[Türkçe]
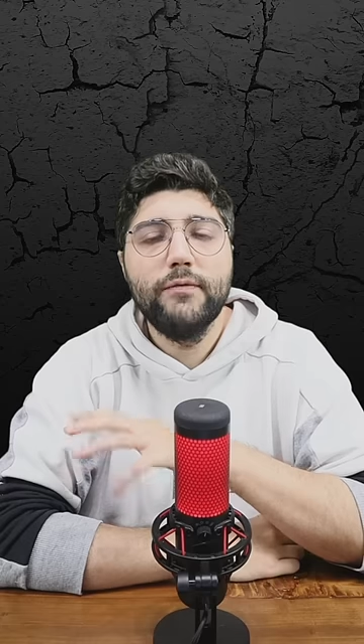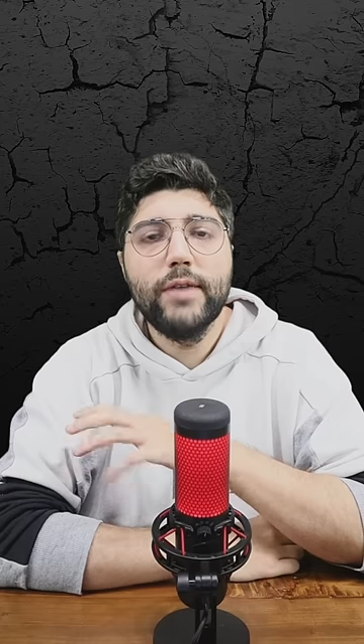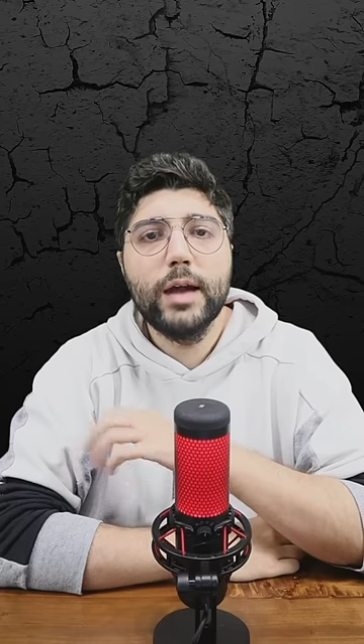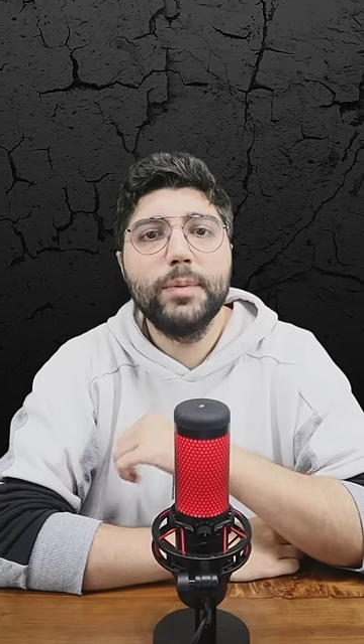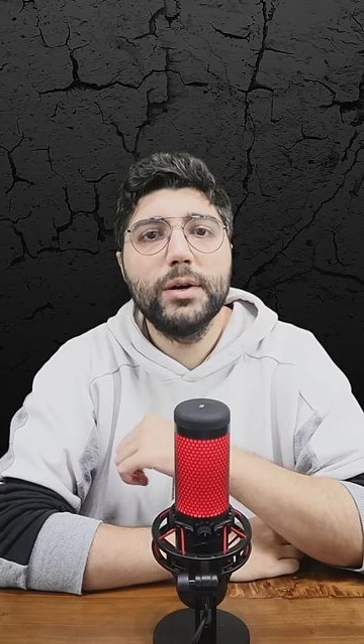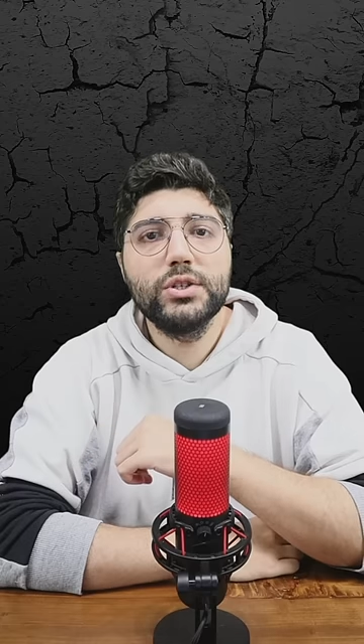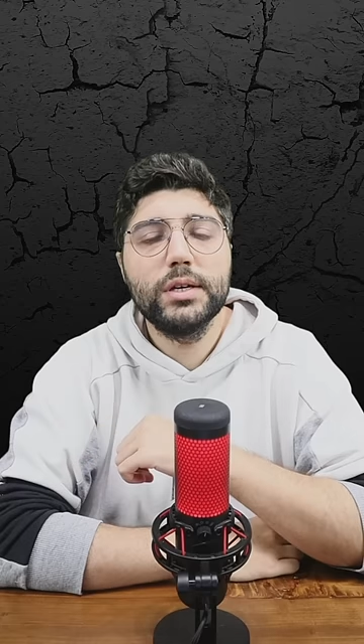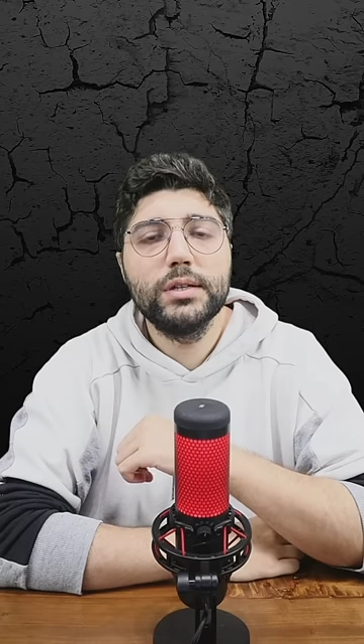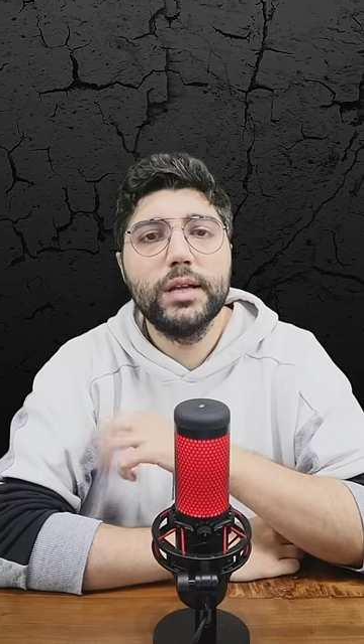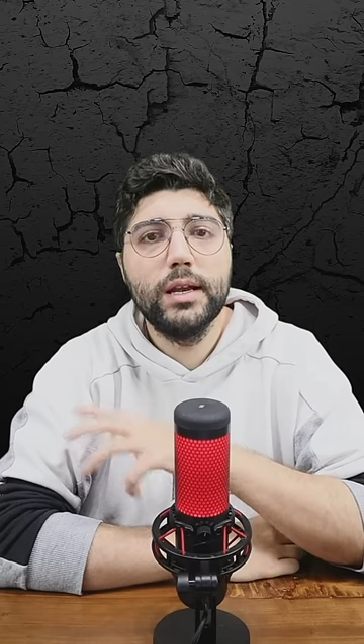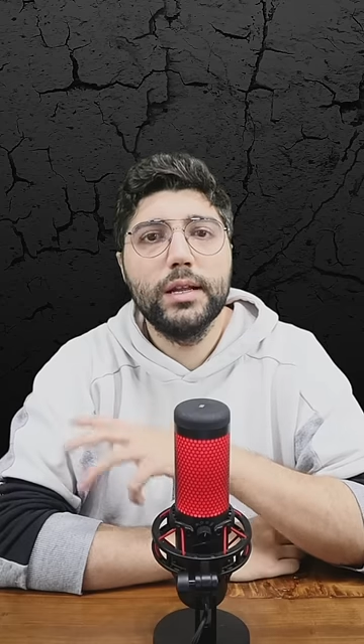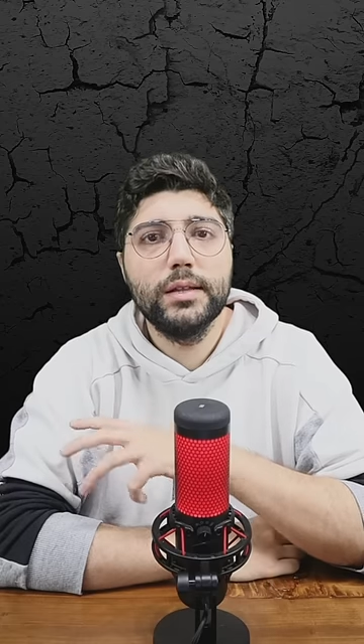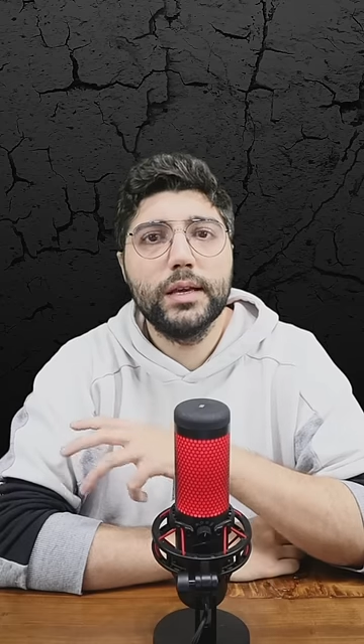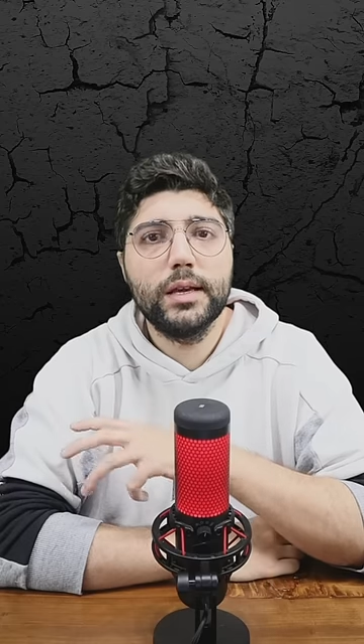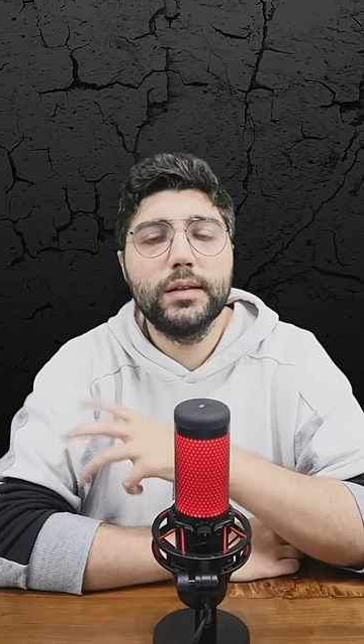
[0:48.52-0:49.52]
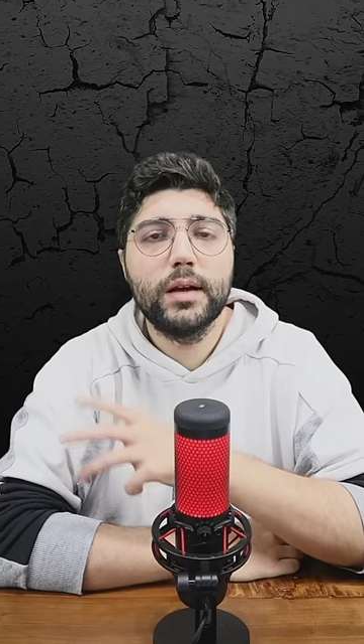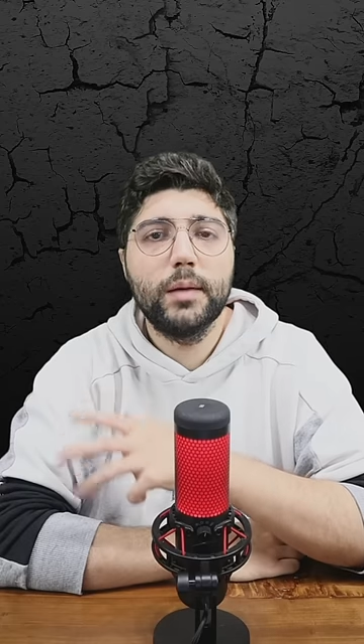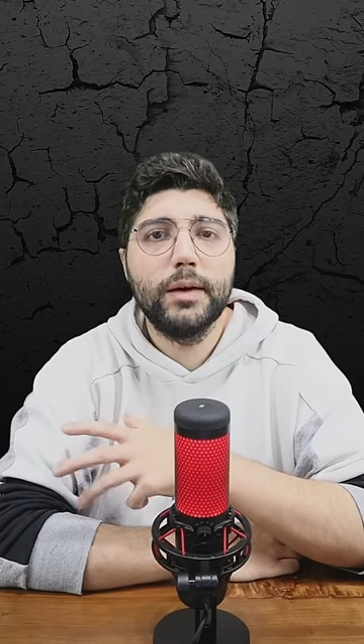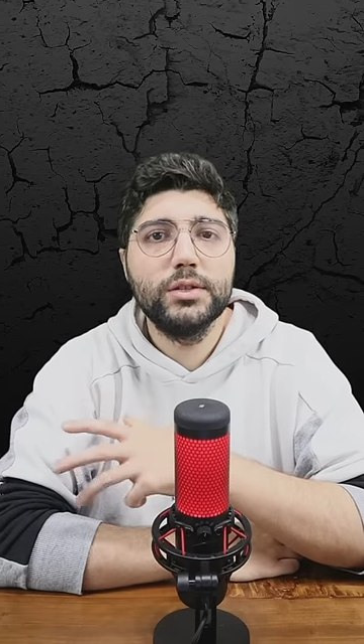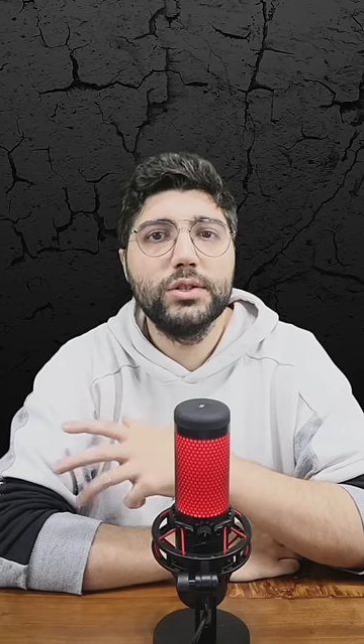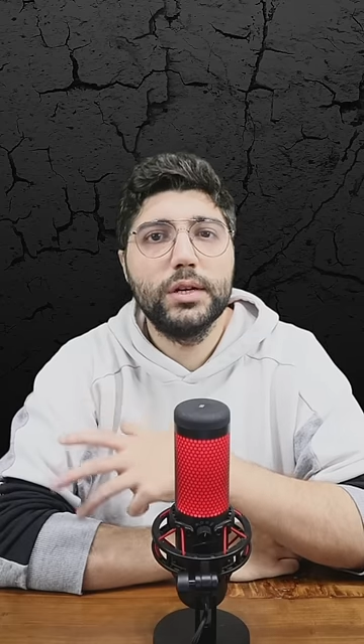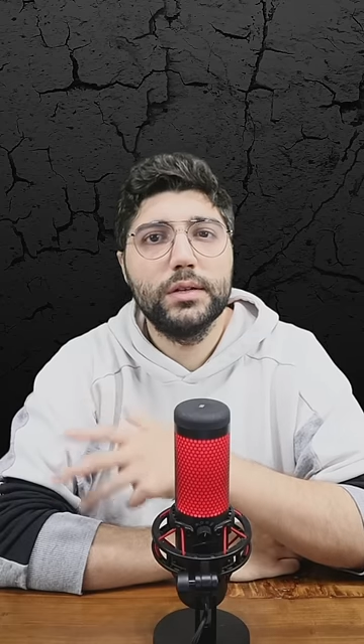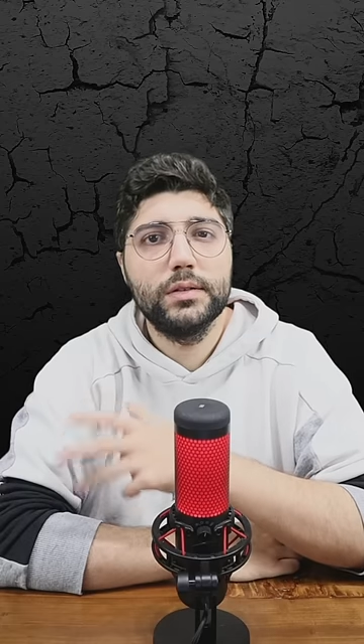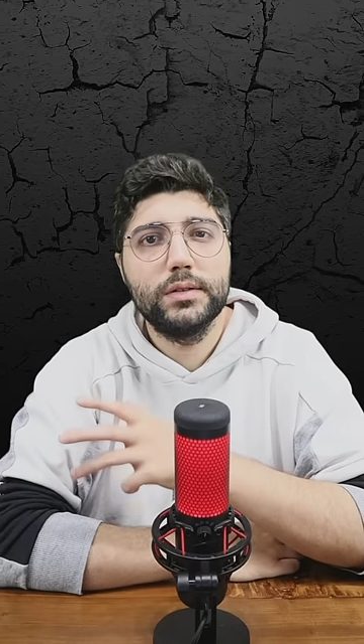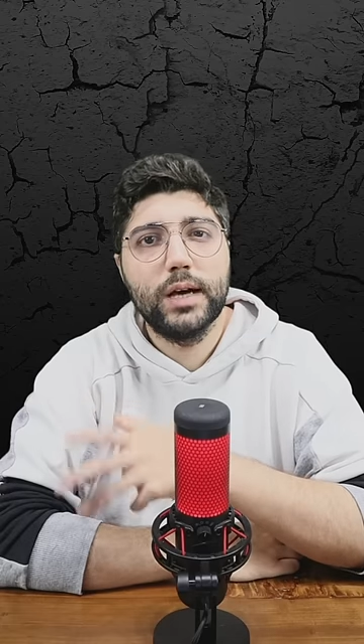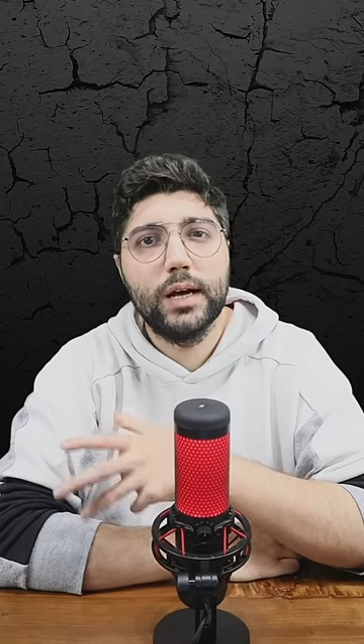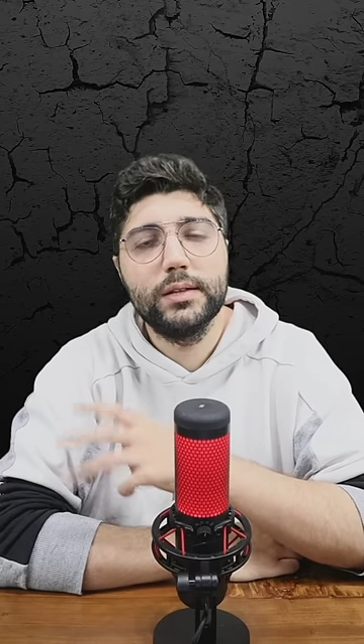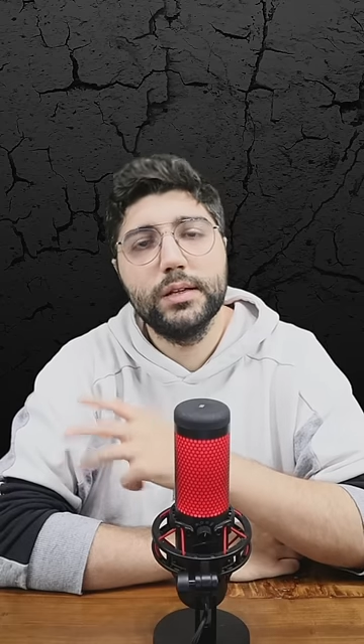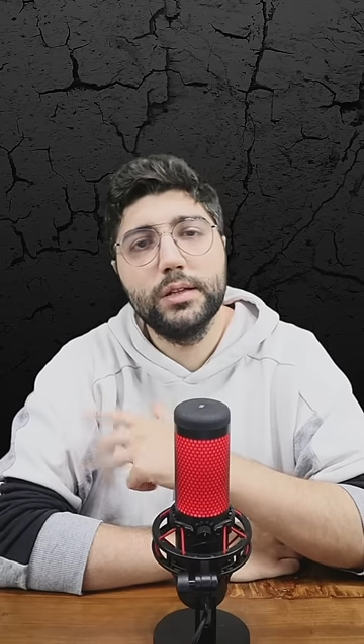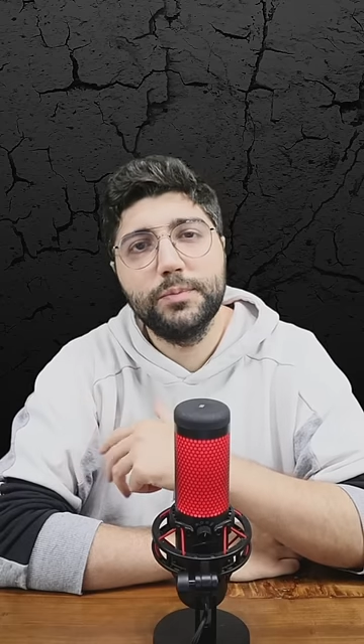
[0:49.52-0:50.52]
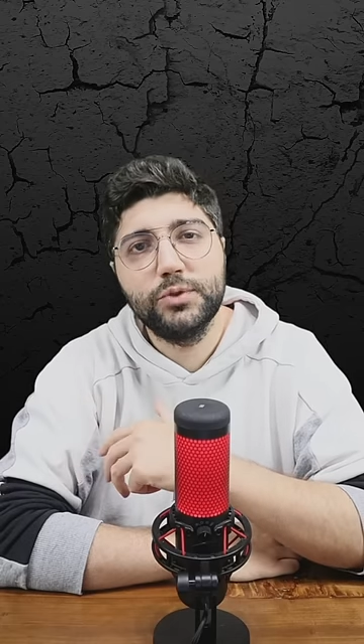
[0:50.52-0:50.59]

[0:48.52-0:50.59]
Enver Paşa'nın elindeki tabancanın tahte